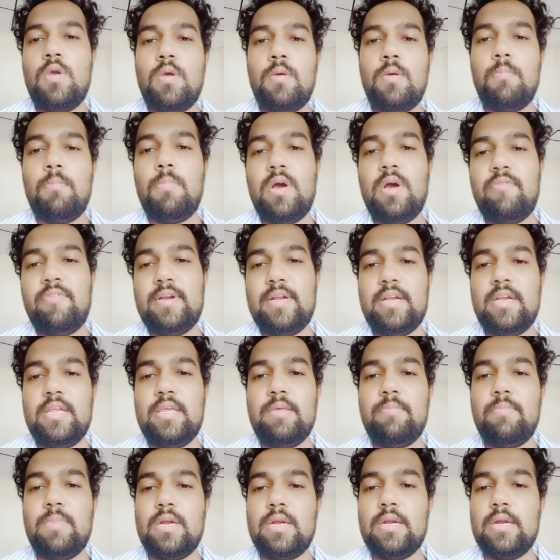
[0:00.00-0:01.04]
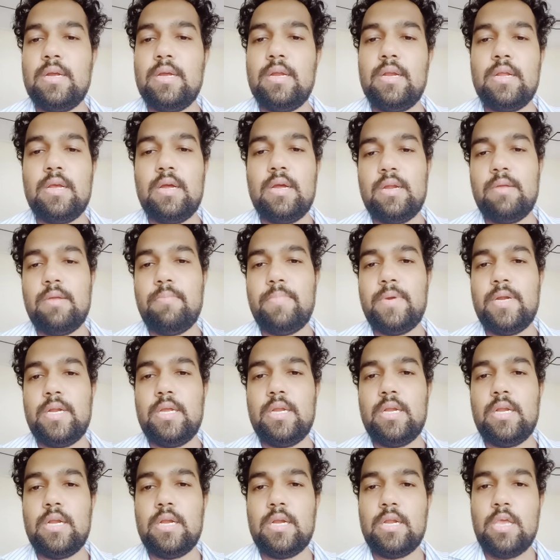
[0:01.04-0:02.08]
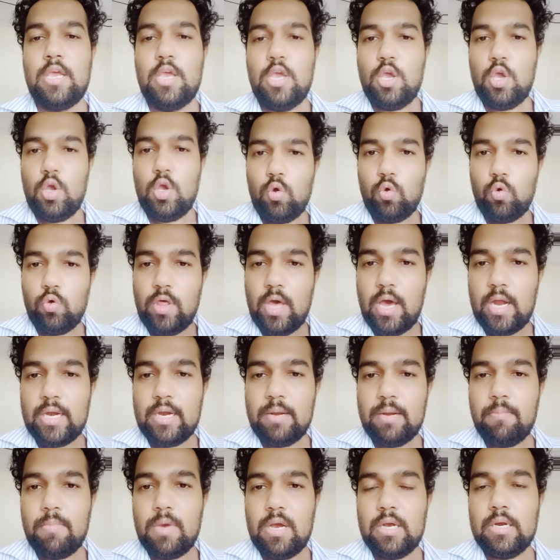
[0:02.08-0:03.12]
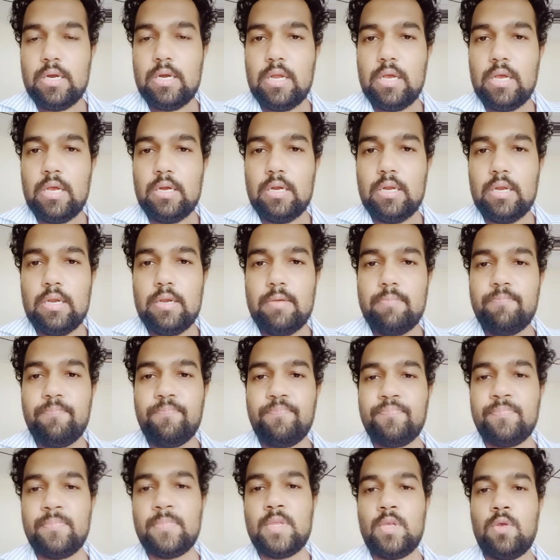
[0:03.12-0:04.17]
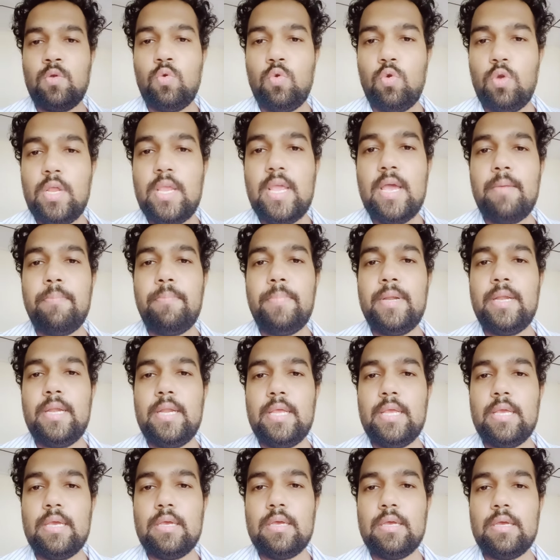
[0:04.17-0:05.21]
மாவட்ட நீதிமன்றங்கள் காணப்படுகின்றன உதாரணமாக நாங்கள் குளியாப்பட்டிய